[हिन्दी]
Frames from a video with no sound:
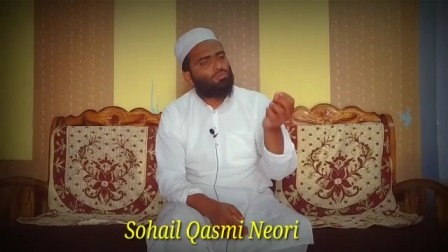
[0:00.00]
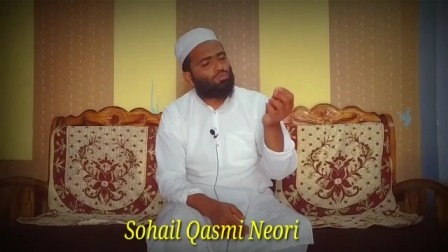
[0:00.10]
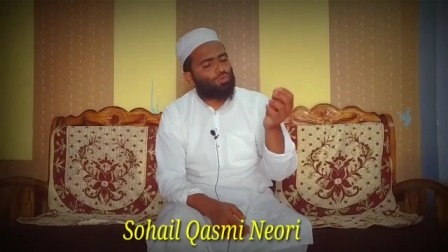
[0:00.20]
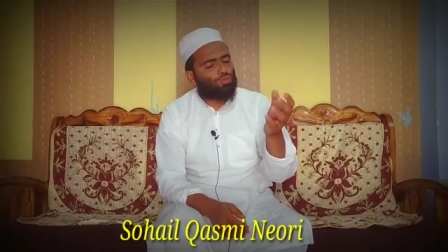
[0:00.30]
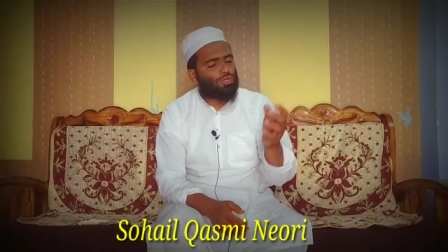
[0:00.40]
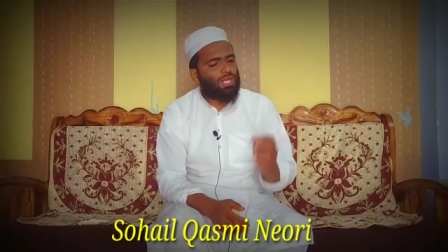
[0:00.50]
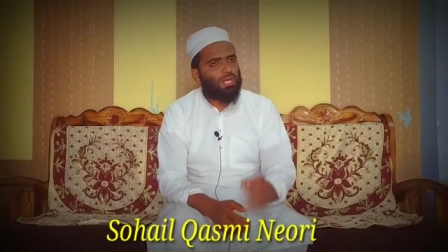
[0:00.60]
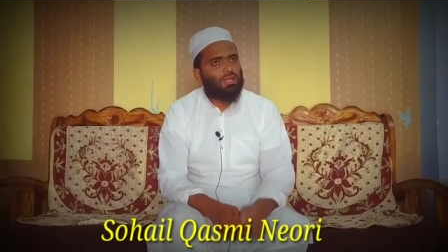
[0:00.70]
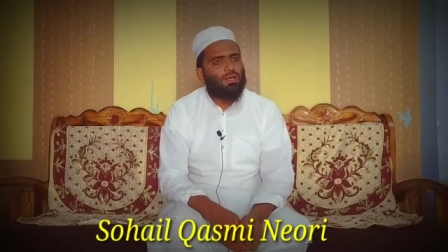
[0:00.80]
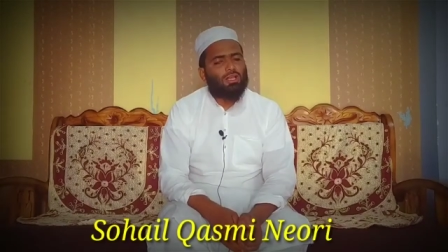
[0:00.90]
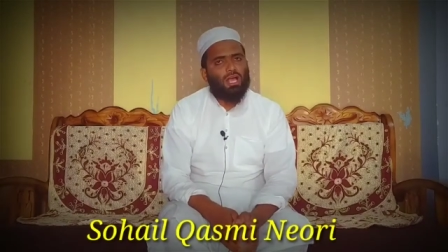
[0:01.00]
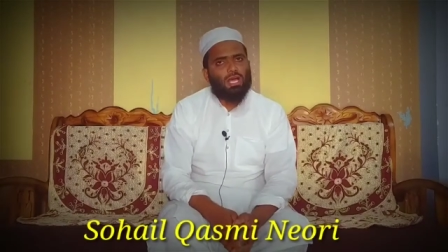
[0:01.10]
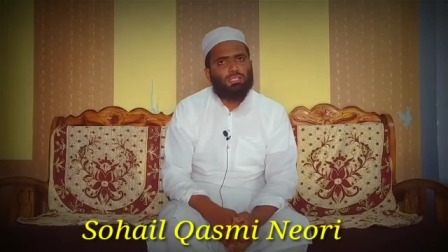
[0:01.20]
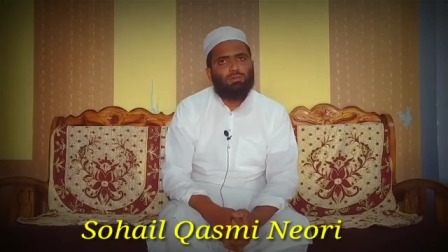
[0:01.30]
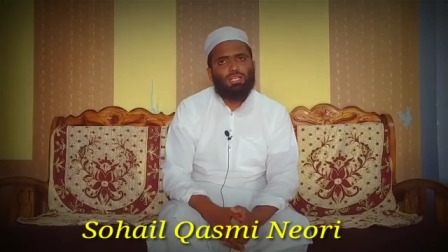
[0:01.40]
बुतों ने
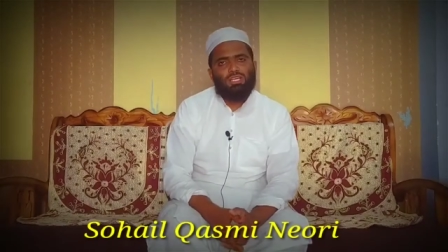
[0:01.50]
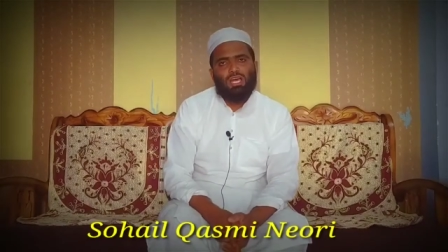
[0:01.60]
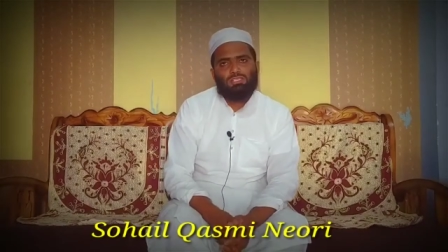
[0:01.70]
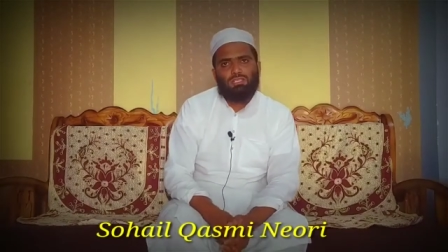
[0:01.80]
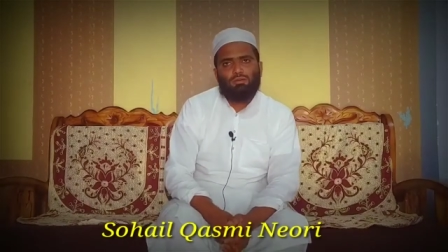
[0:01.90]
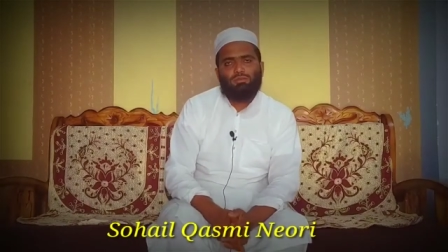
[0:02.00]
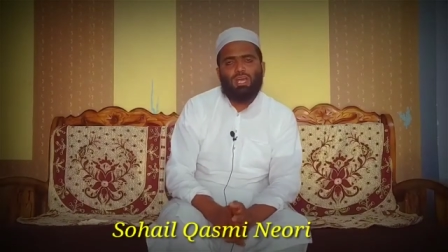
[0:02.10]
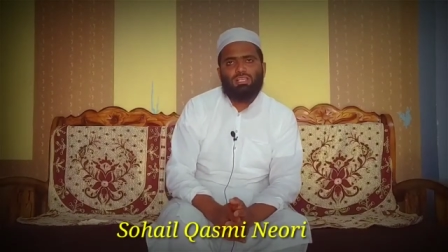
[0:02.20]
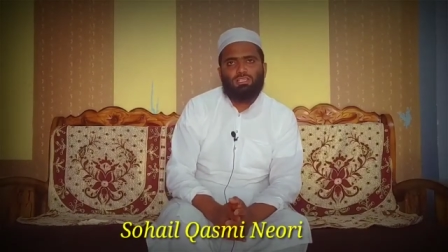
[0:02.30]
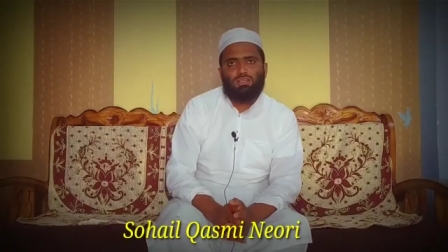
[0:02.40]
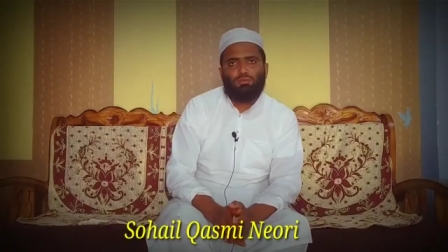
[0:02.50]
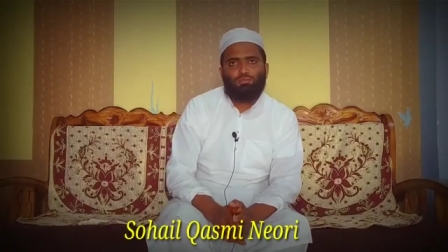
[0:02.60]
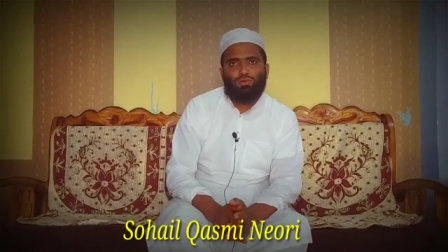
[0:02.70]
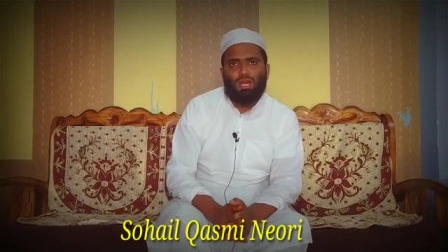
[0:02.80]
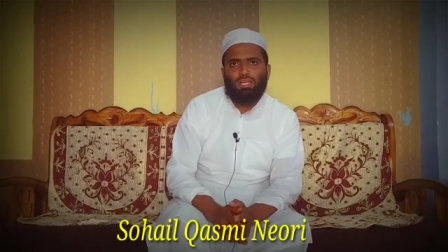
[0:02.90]
रात भर या सनम या सनम
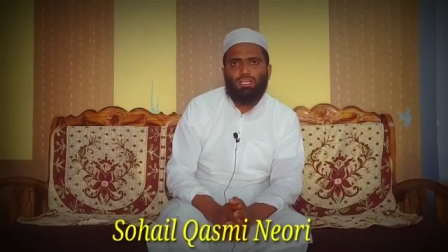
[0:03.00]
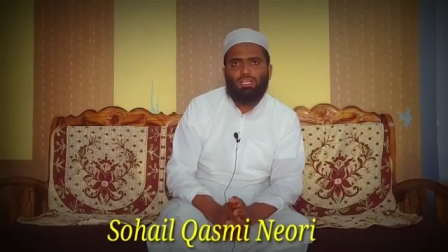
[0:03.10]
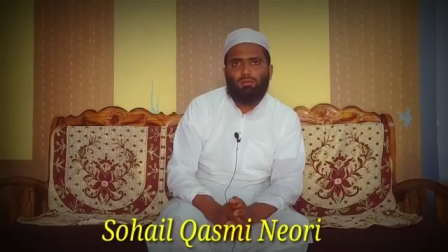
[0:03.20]
पुकारने के